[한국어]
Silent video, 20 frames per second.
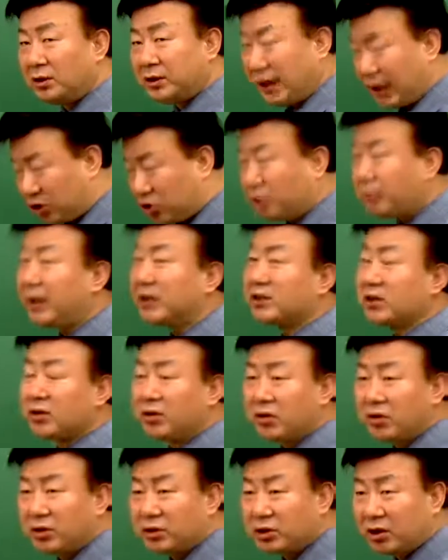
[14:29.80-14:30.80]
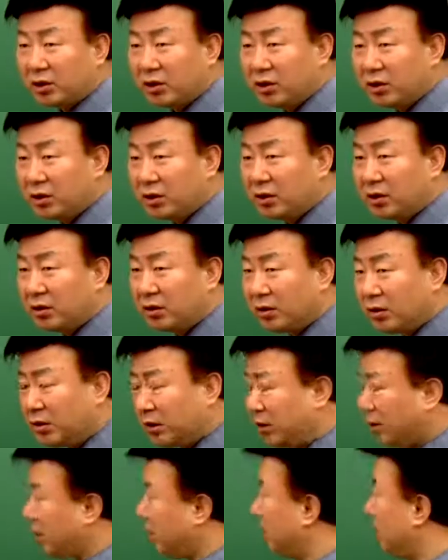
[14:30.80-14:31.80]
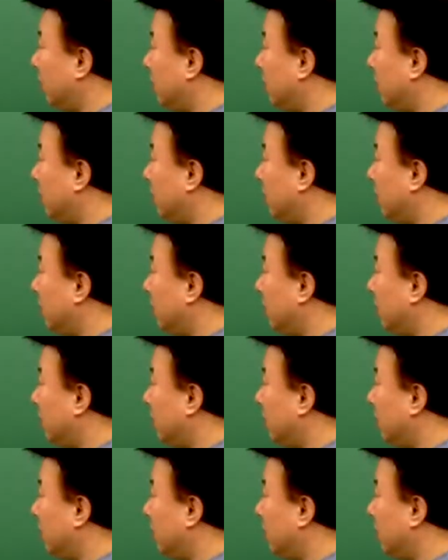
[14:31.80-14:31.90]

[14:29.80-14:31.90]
자주 봐서 그런 거죠. 네,